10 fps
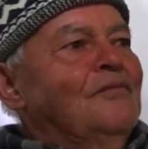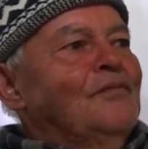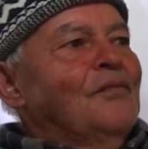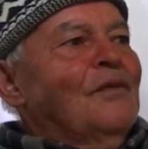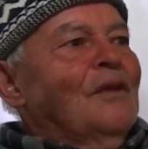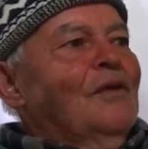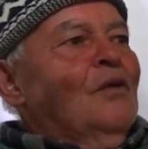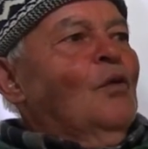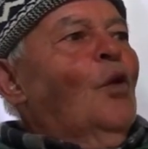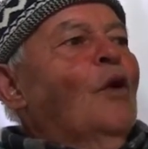yok muydu?
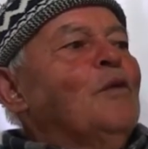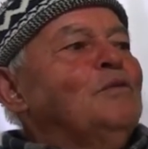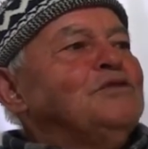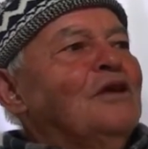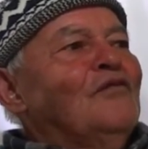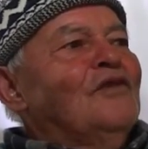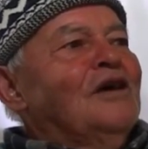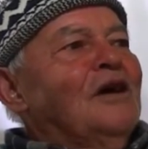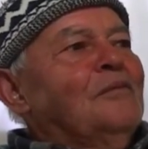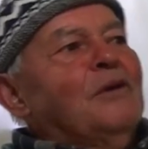Var mıydı? Olmam canım bayağı.